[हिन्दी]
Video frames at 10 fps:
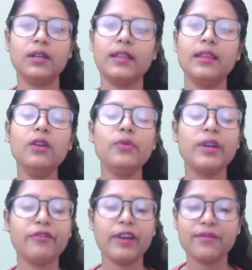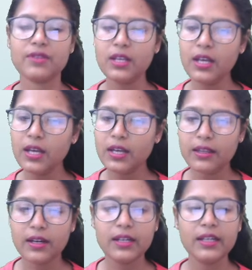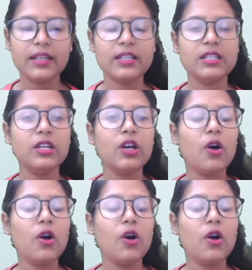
कितना ट्वेंटी फाइव से थर्टी के जी